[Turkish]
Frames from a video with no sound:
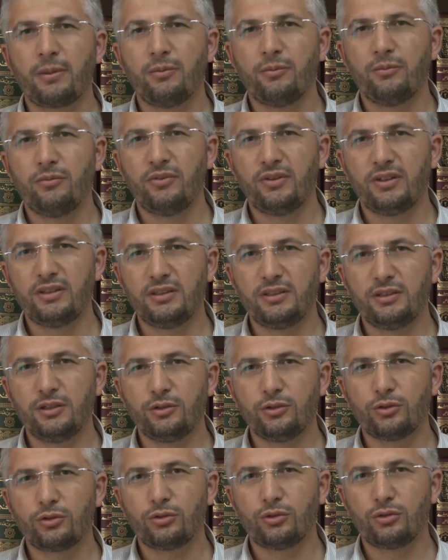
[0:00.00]
vedi
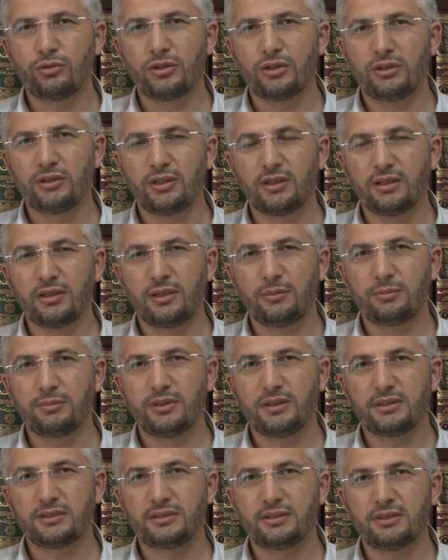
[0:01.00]
deniyor. Ondan da
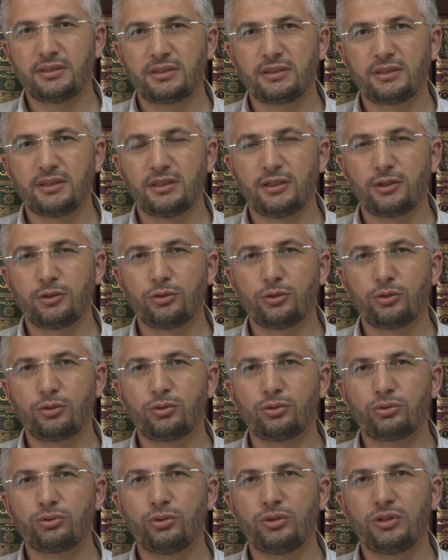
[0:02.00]
abdest gerekiyor.
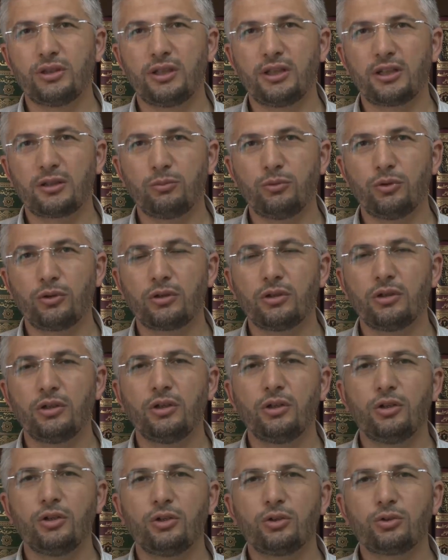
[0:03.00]
Gusül gerekmiyor.
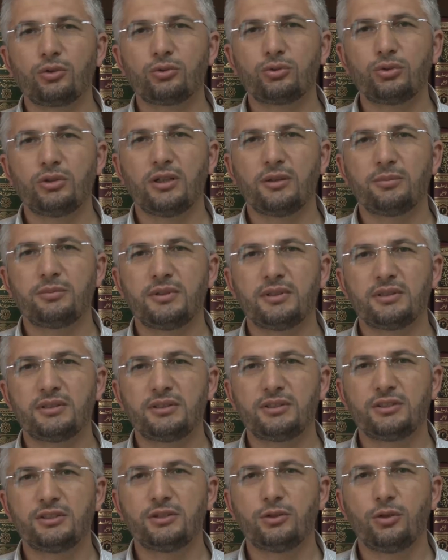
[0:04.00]
Gusül
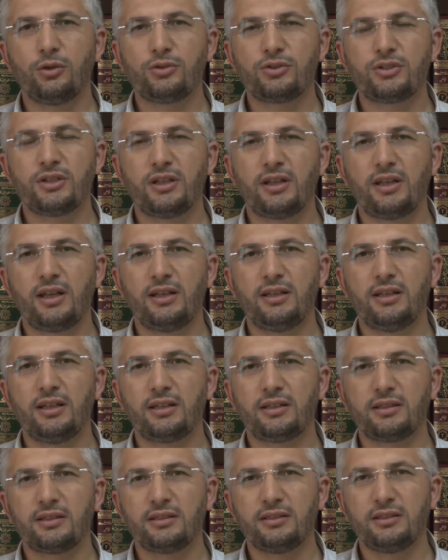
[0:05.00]
abdest için önce
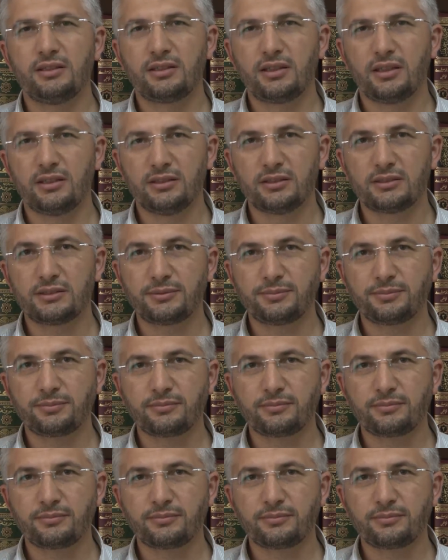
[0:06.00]
eller yıkanır.